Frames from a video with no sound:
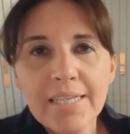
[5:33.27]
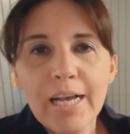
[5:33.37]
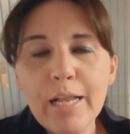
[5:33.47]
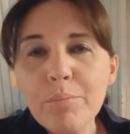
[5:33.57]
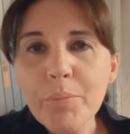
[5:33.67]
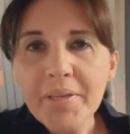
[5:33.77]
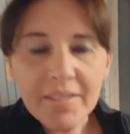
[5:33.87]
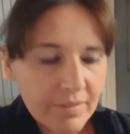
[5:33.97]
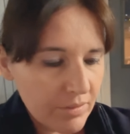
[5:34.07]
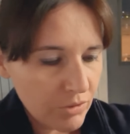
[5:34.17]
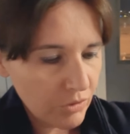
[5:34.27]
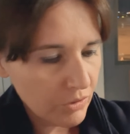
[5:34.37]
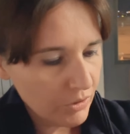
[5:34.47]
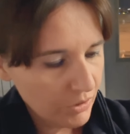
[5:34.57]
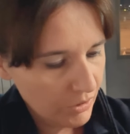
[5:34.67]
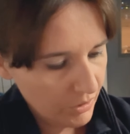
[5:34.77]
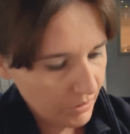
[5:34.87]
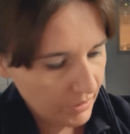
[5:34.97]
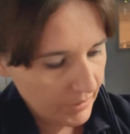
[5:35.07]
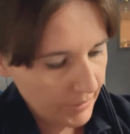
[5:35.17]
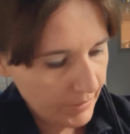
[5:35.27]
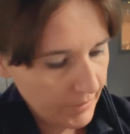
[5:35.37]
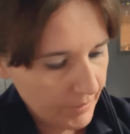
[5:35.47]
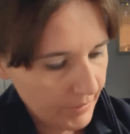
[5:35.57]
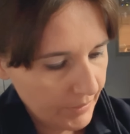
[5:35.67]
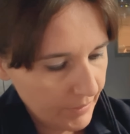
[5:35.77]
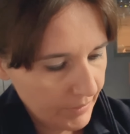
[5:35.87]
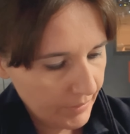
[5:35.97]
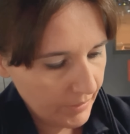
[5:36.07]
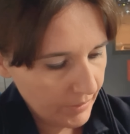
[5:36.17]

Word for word: Al momento uh,